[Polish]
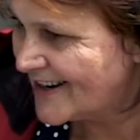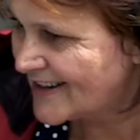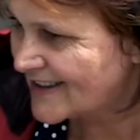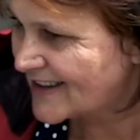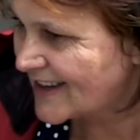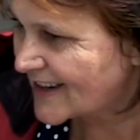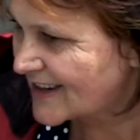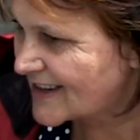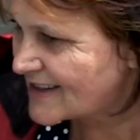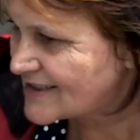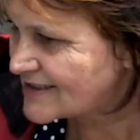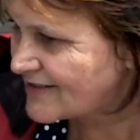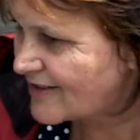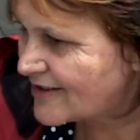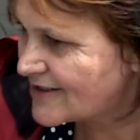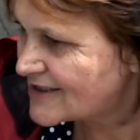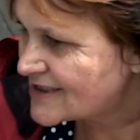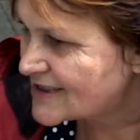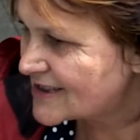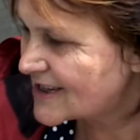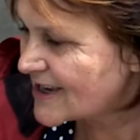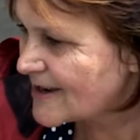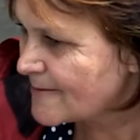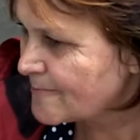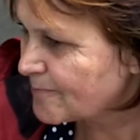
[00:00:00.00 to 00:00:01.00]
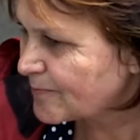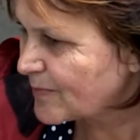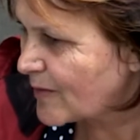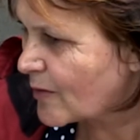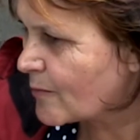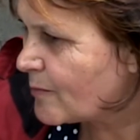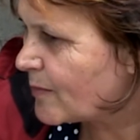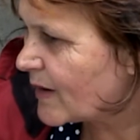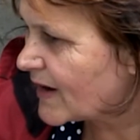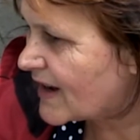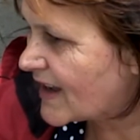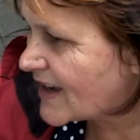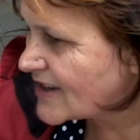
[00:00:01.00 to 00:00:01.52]
takie swojskie. U
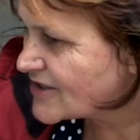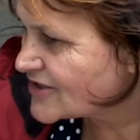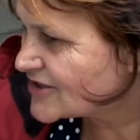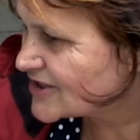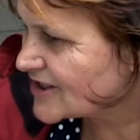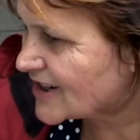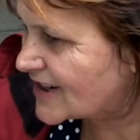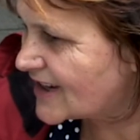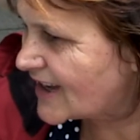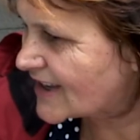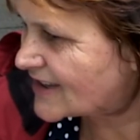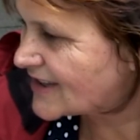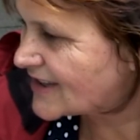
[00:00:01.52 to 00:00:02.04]
pana Andrzeja